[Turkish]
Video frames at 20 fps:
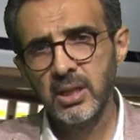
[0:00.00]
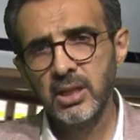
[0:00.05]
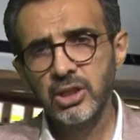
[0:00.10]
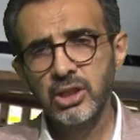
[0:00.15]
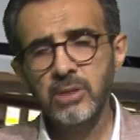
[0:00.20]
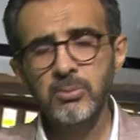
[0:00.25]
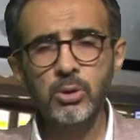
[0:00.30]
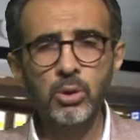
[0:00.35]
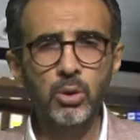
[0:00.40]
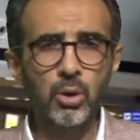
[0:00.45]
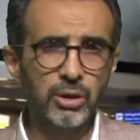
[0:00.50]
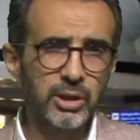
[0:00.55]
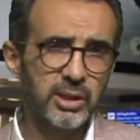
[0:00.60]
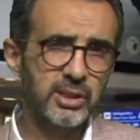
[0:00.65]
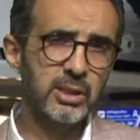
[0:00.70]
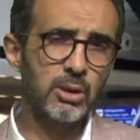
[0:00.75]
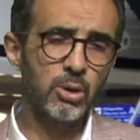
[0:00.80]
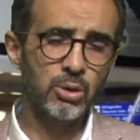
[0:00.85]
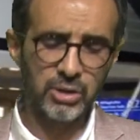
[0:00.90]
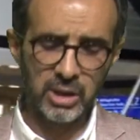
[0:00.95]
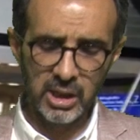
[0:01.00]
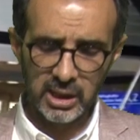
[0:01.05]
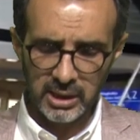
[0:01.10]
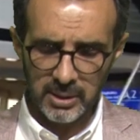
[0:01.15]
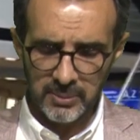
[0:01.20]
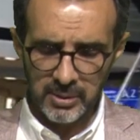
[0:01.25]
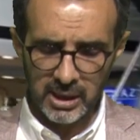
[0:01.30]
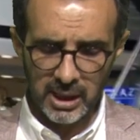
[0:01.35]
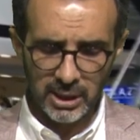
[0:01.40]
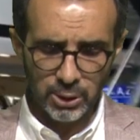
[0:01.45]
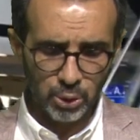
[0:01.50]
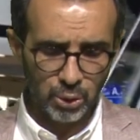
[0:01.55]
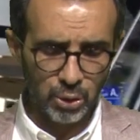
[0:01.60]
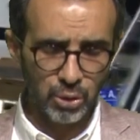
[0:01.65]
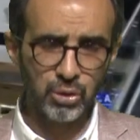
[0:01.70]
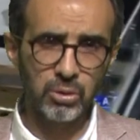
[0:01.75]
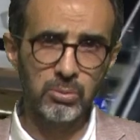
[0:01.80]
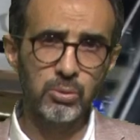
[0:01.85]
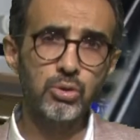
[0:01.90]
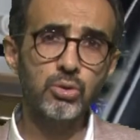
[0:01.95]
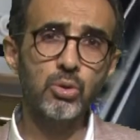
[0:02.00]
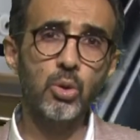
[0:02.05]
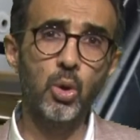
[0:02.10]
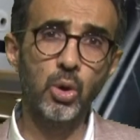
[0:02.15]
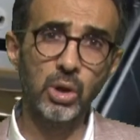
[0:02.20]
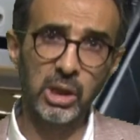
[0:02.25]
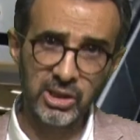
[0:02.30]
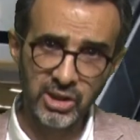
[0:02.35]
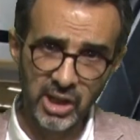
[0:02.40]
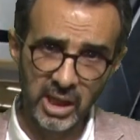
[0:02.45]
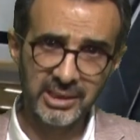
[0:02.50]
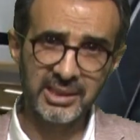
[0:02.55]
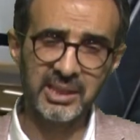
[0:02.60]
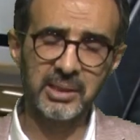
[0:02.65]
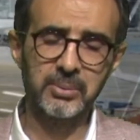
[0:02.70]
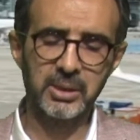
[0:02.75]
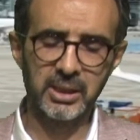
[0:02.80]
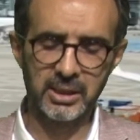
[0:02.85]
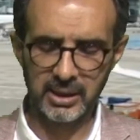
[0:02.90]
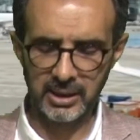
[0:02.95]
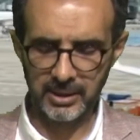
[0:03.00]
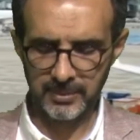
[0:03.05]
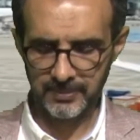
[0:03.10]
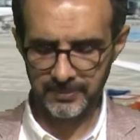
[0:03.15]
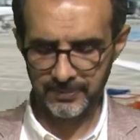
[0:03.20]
Şimdi kocasına öncelikle birkaç sözümüz olacak tabii ki.